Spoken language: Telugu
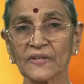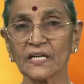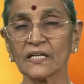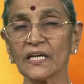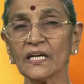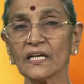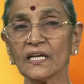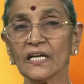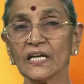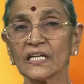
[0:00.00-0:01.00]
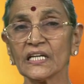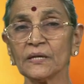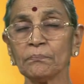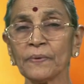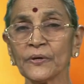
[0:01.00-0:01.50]
అంటే ఈ
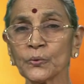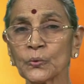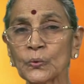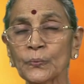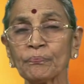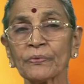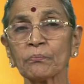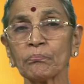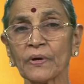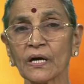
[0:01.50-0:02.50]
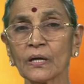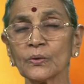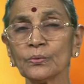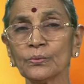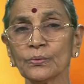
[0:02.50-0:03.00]
పెరుగు పాలు